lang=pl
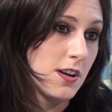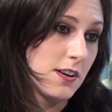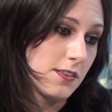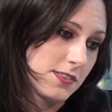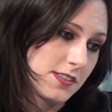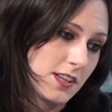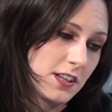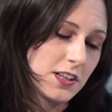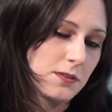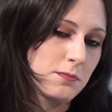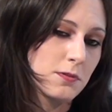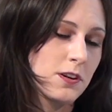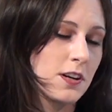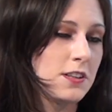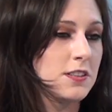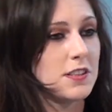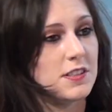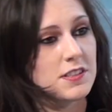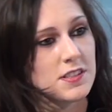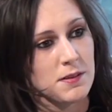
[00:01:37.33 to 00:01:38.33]
w stanie
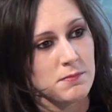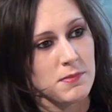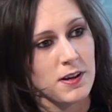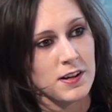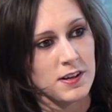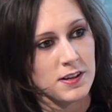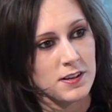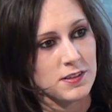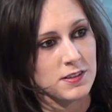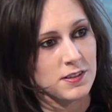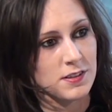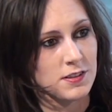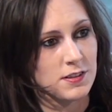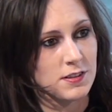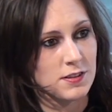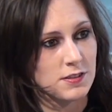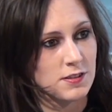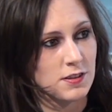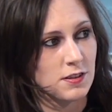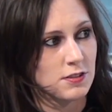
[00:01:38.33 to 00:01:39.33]
poradzić sama
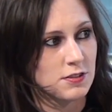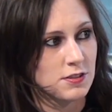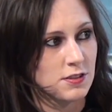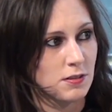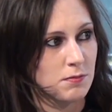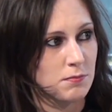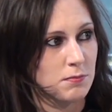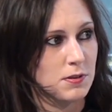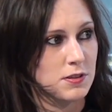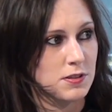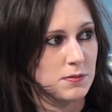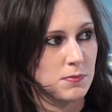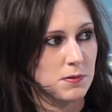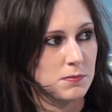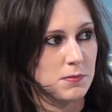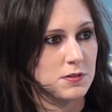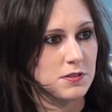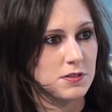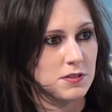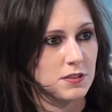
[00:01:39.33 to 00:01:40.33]
z Rosją bez
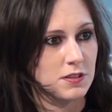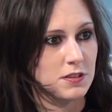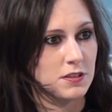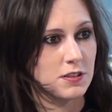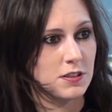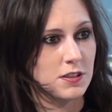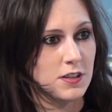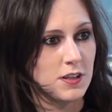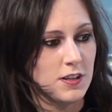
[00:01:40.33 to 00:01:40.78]
pomocy